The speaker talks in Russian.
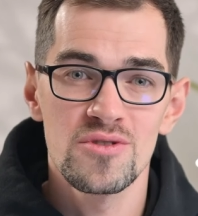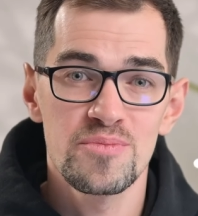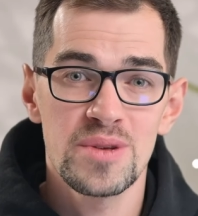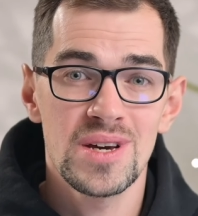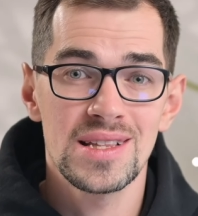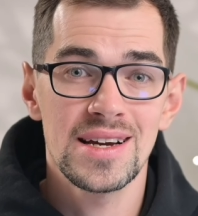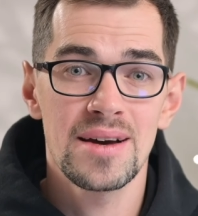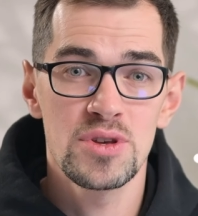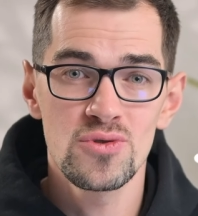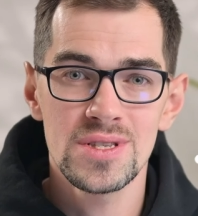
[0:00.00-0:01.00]
например, для
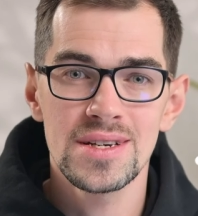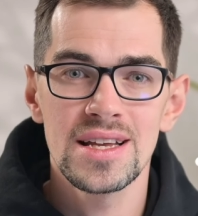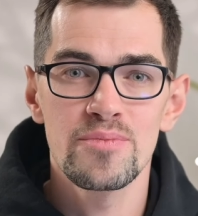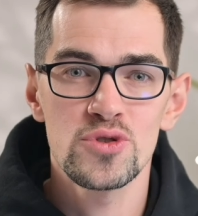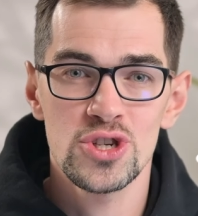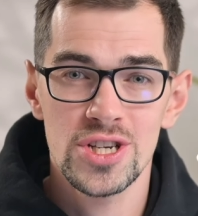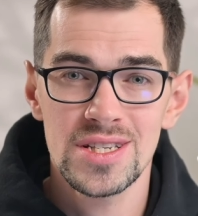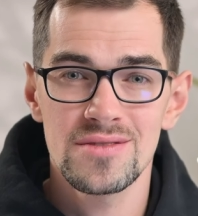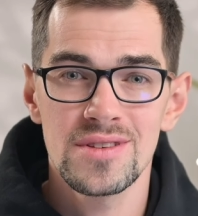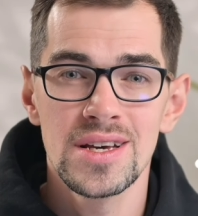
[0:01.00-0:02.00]
комьютинга или
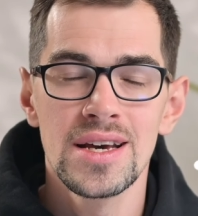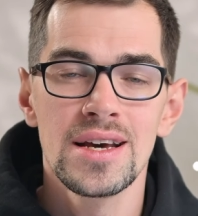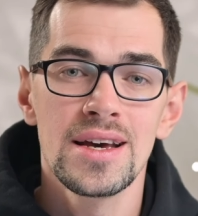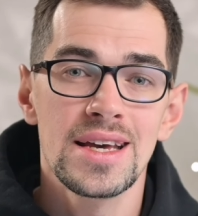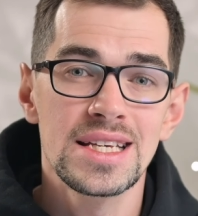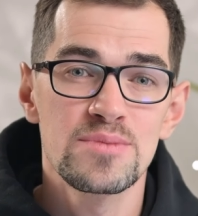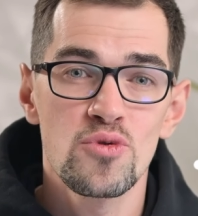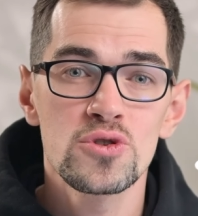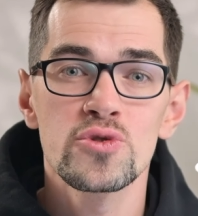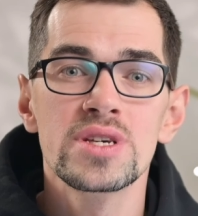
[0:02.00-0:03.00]
путешествий,
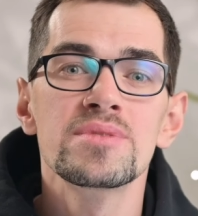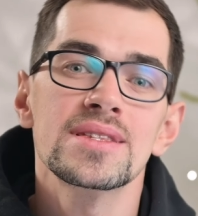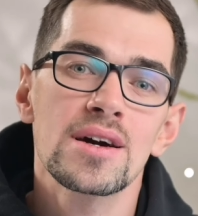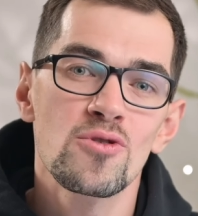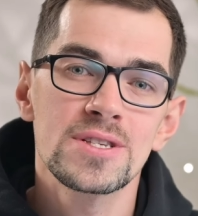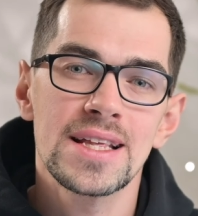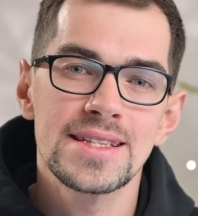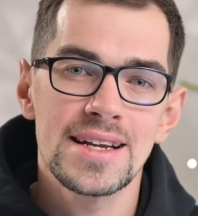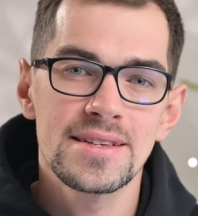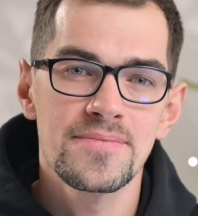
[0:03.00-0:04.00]
используют именно такой
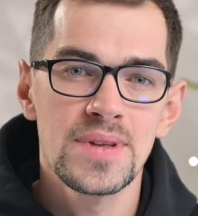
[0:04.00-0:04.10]
стандарт.